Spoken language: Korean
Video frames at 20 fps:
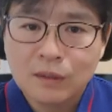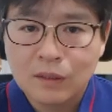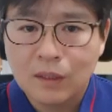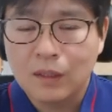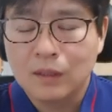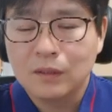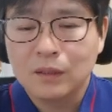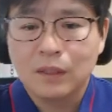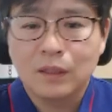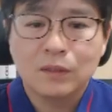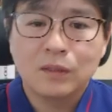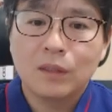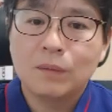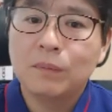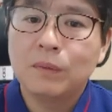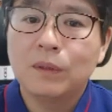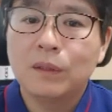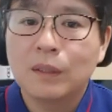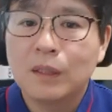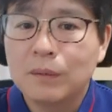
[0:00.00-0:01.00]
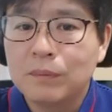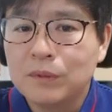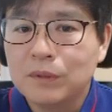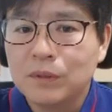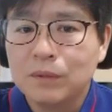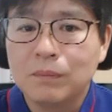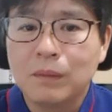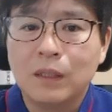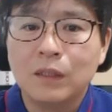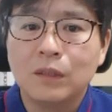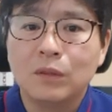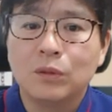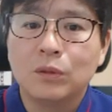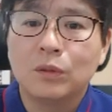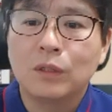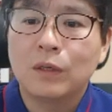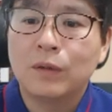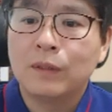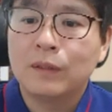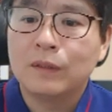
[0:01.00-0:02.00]
자, 제가 설명을 하면서 많이
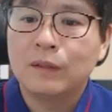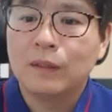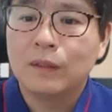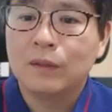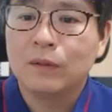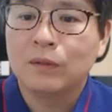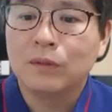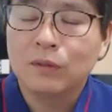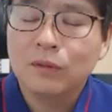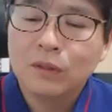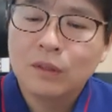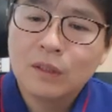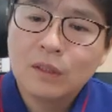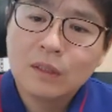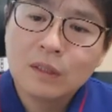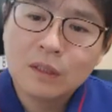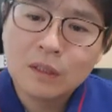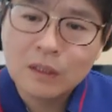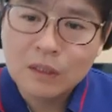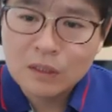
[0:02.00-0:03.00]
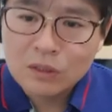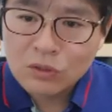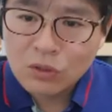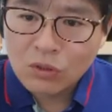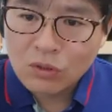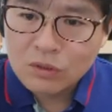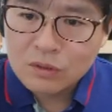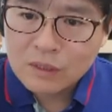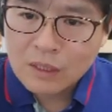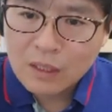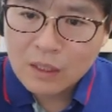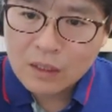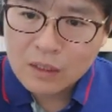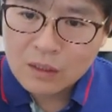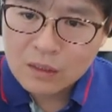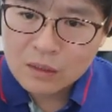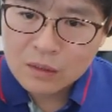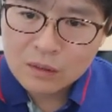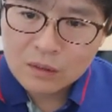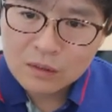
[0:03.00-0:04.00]
돌아왔네요. 이
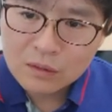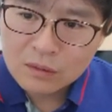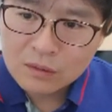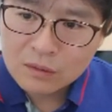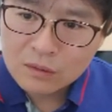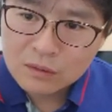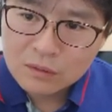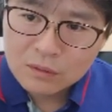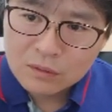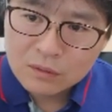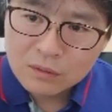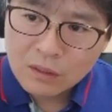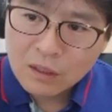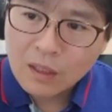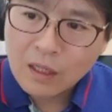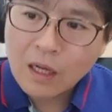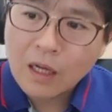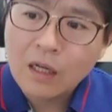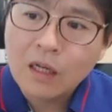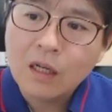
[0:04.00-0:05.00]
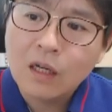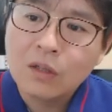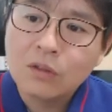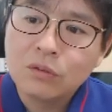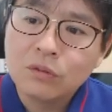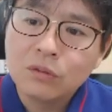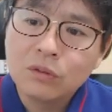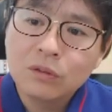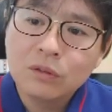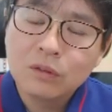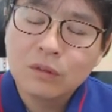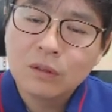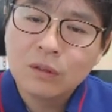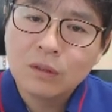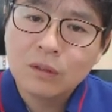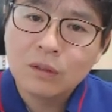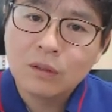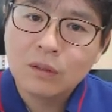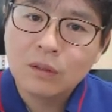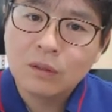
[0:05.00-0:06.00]
정상에 가까운
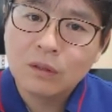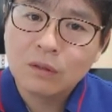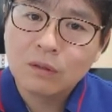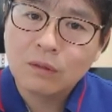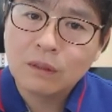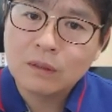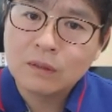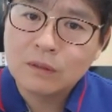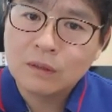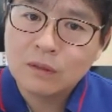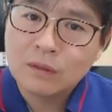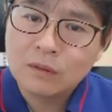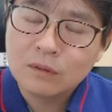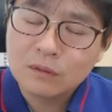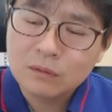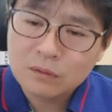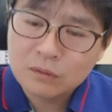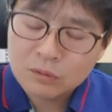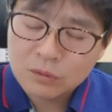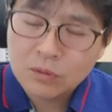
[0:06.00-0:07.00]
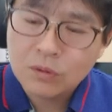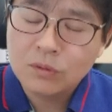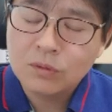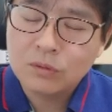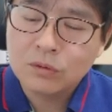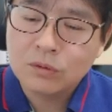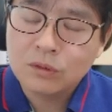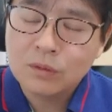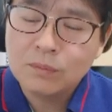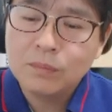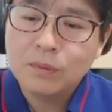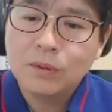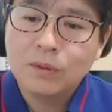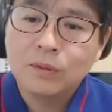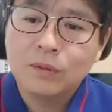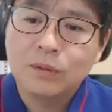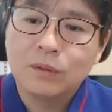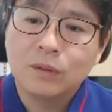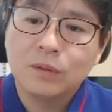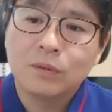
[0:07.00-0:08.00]
어, 관절 소견도
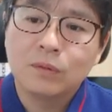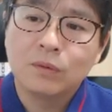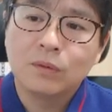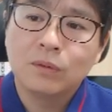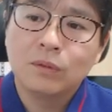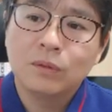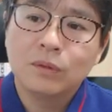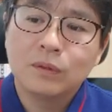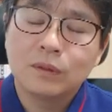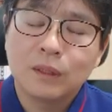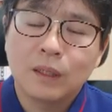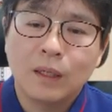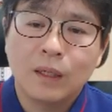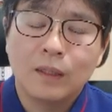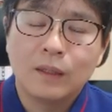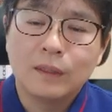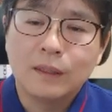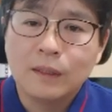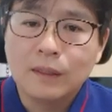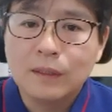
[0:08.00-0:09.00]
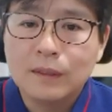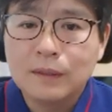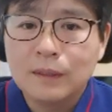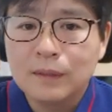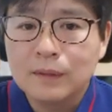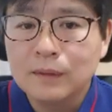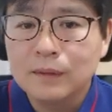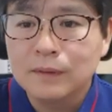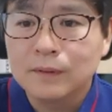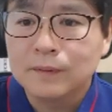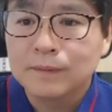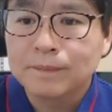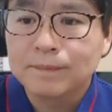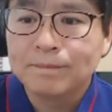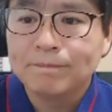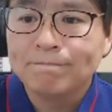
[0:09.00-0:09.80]
설명을 드리고, 자, 이제는,